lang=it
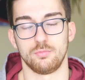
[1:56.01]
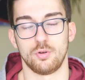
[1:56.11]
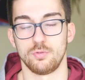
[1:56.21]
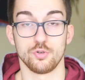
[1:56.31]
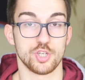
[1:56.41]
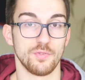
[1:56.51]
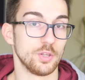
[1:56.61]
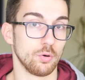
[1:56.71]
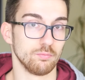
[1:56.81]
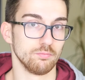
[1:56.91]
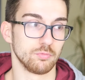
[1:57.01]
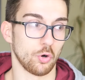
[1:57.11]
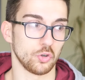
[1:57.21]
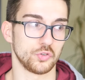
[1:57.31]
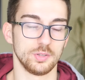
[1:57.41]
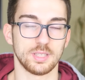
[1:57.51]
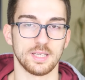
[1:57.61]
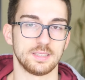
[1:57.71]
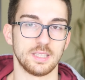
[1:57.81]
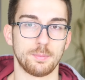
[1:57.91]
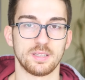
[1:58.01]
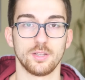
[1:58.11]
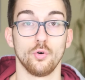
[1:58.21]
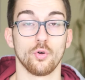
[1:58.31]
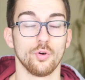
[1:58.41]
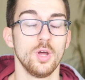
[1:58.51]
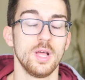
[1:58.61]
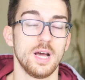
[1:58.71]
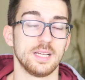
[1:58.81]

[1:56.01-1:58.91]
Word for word: non, non ci vedo grosso interesse da parte loro